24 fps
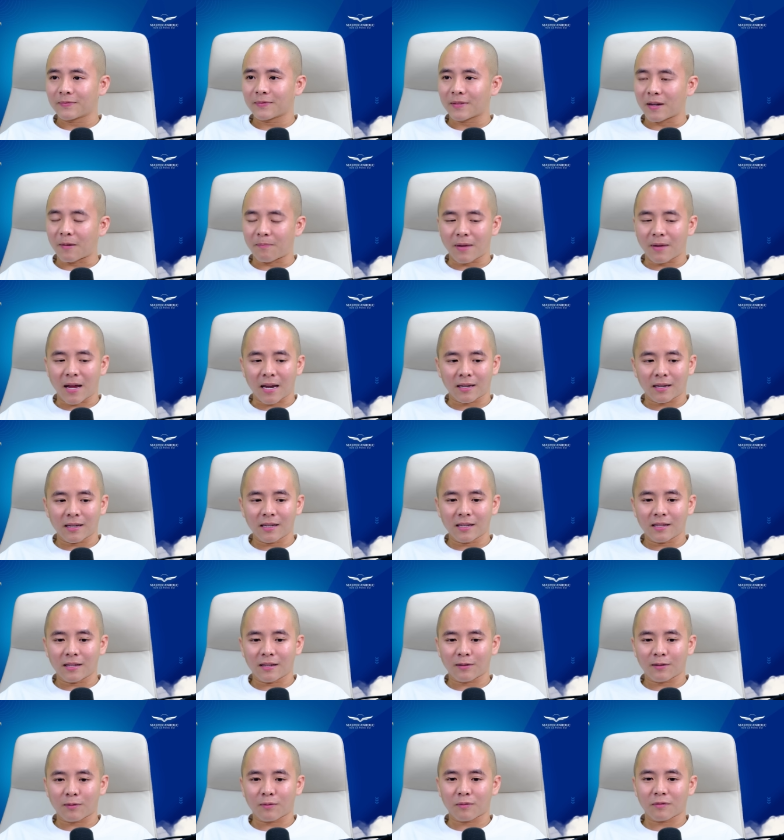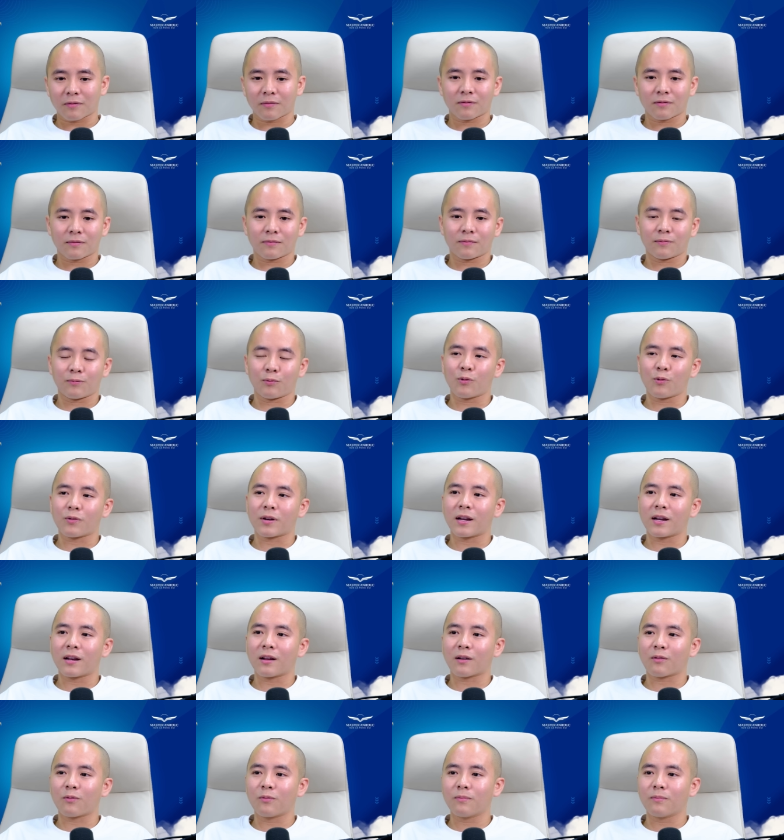Đập hẳn đi thì vụ đấy
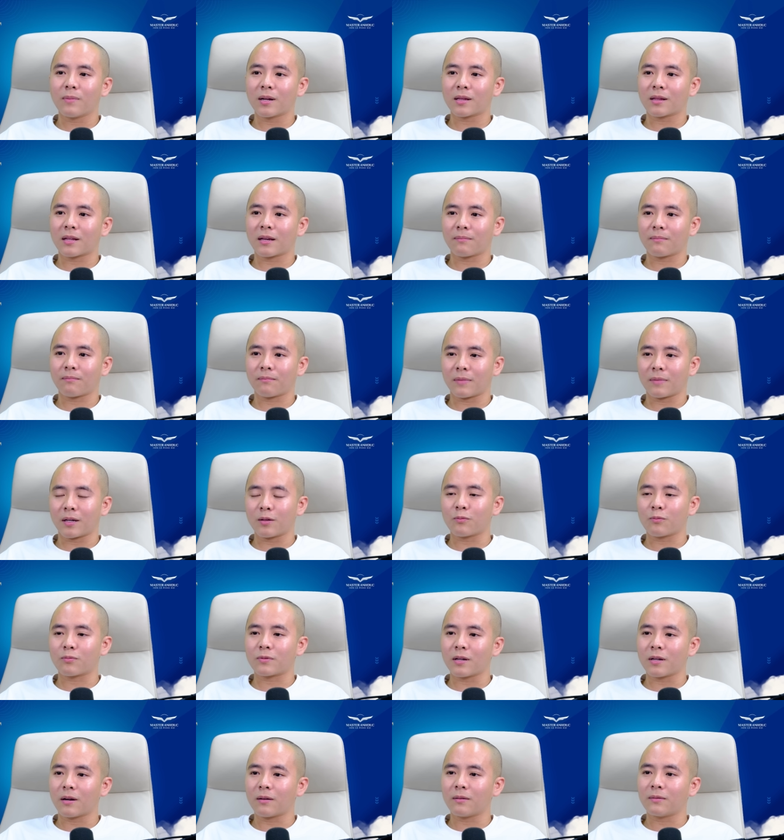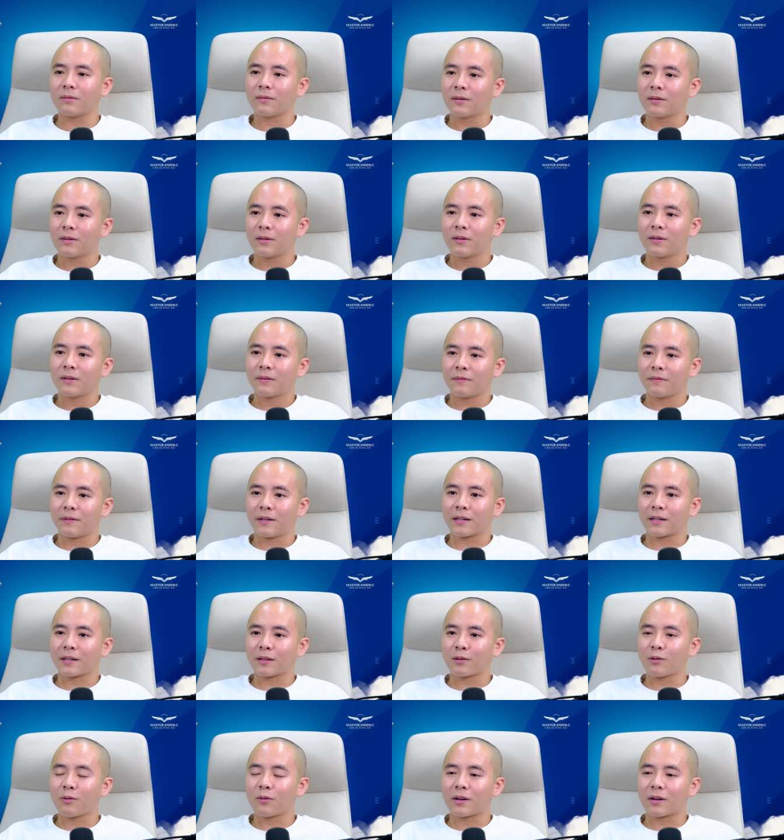là cũng mất thêm mấy chục triệu. Vì
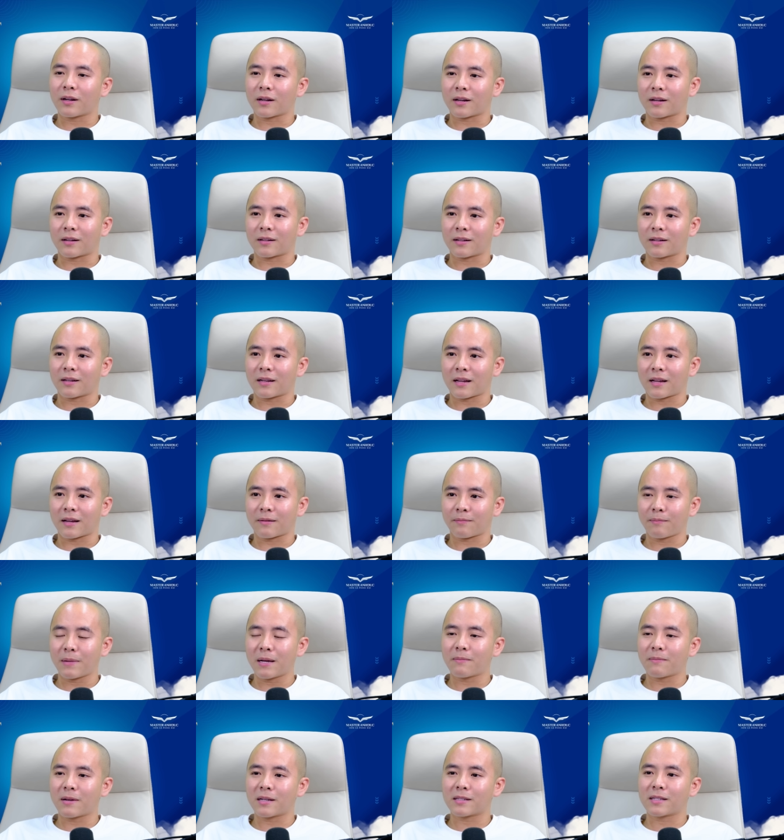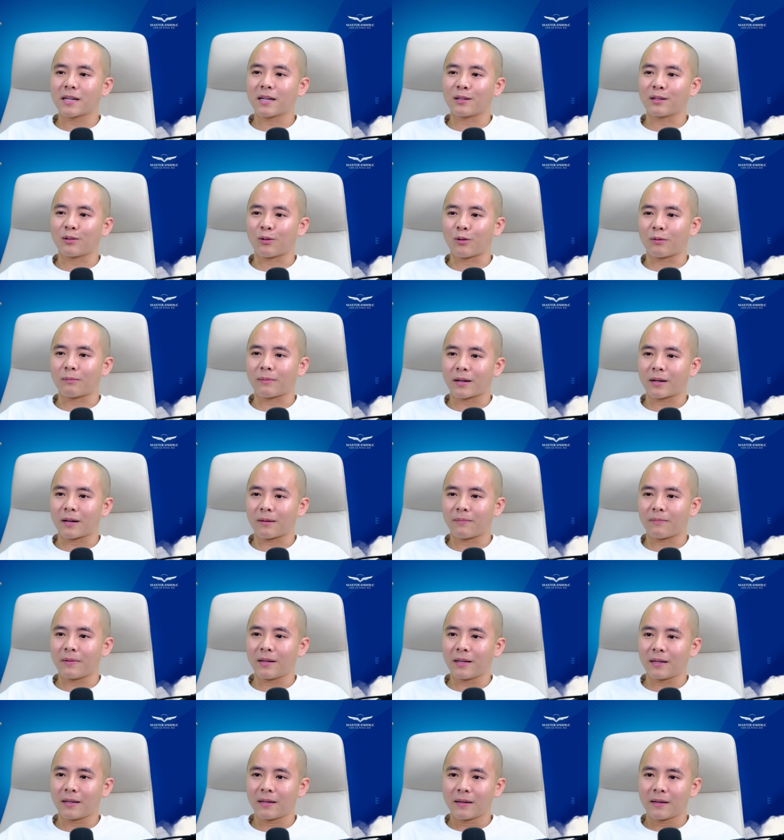cái tội là là bếp đã xây rồi mà đập
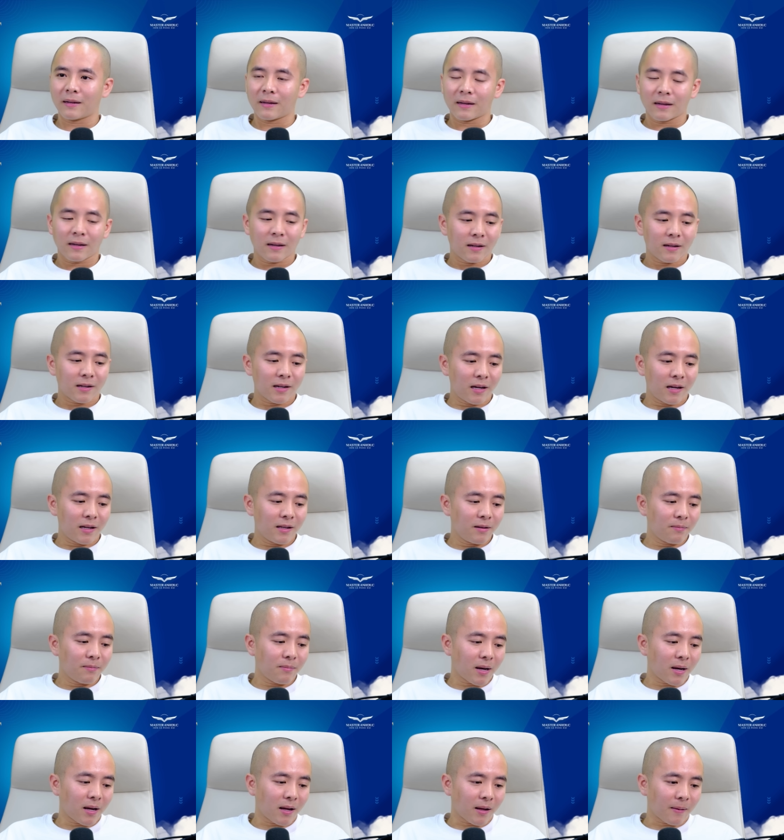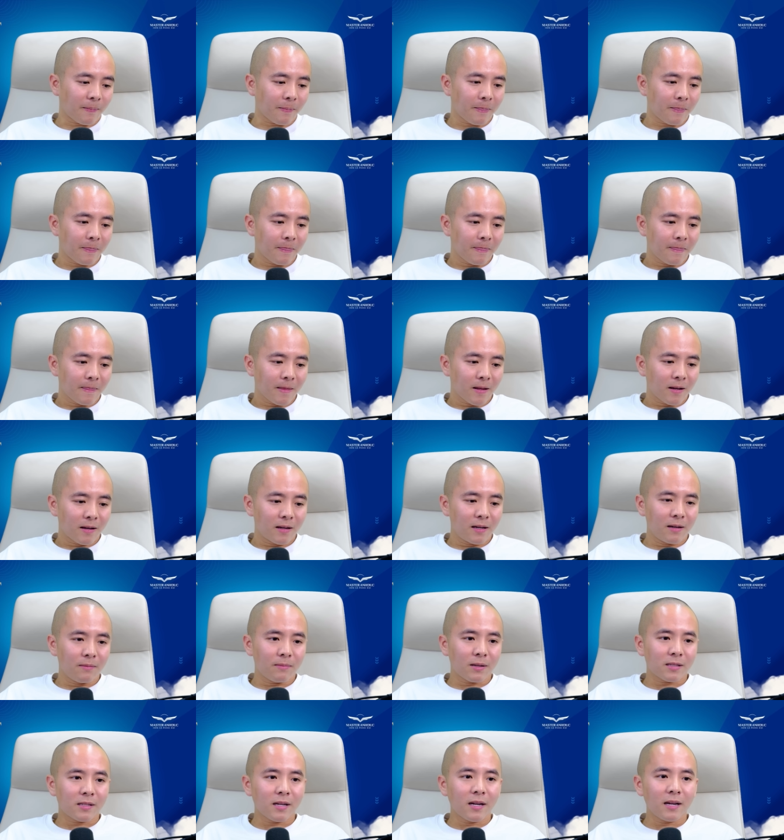đi. Đấy nhưng mà
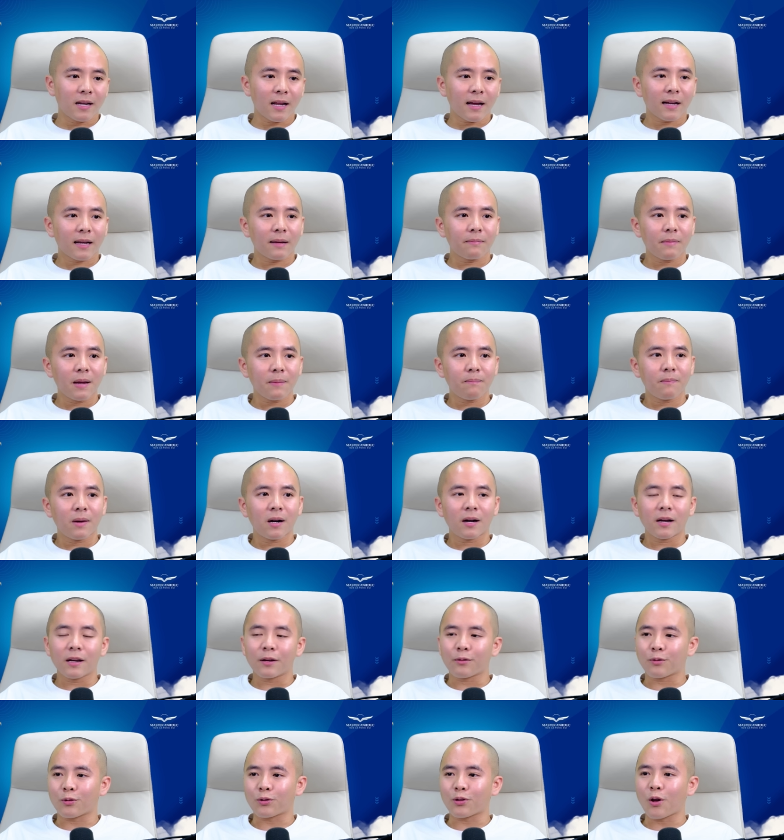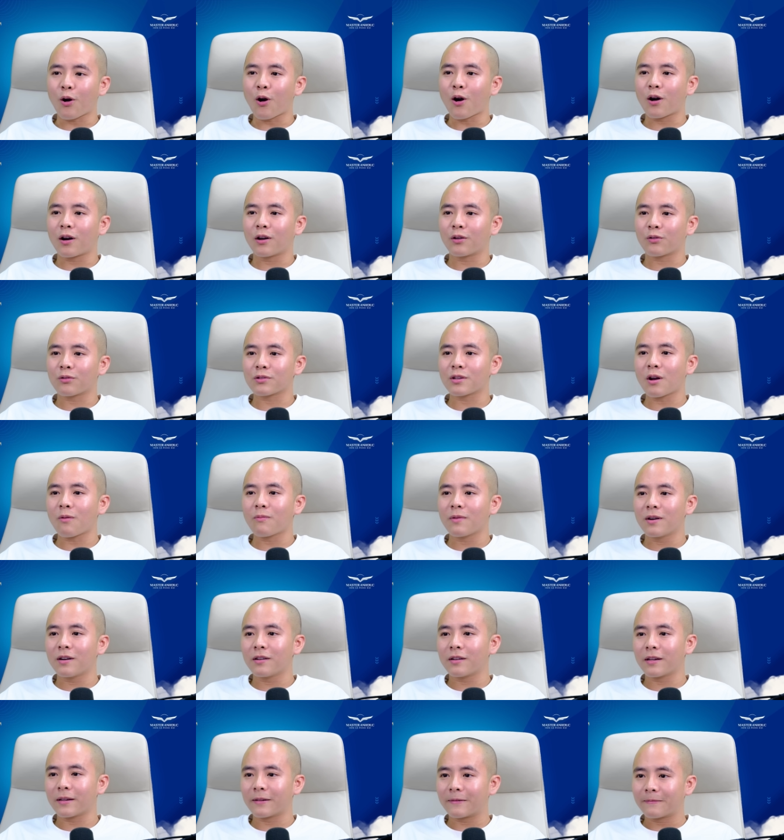khi mà xây lại cái bếp mới nó to hơn nó rộng
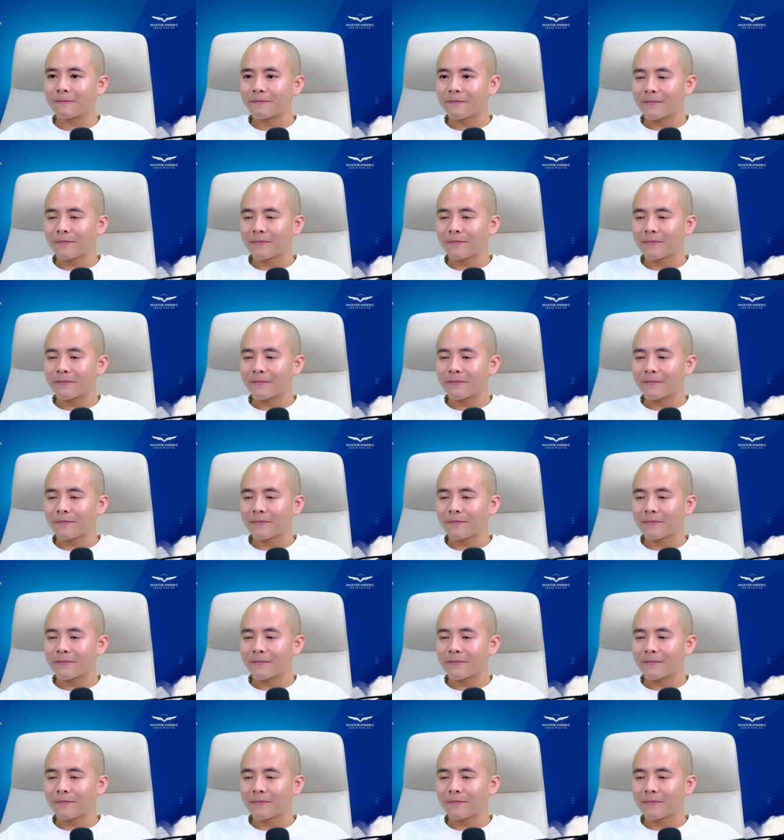hơn ấy.